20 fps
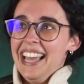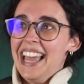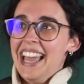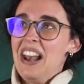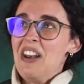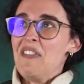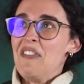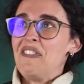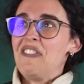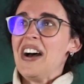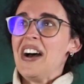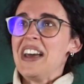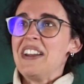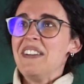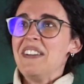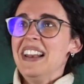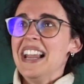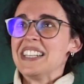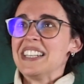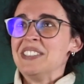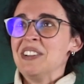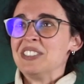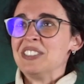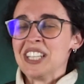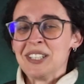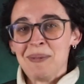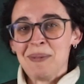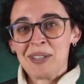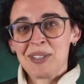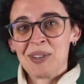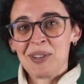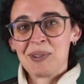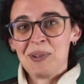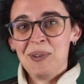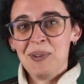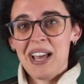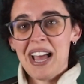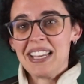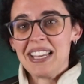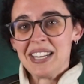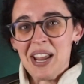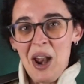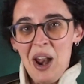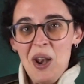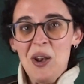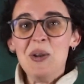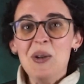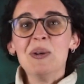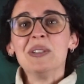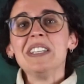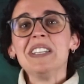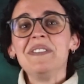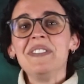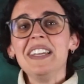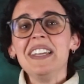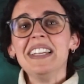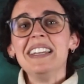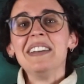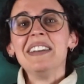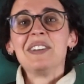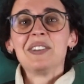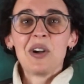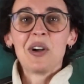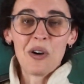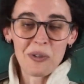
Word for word: el faro en las noches más oscuras, Ludivine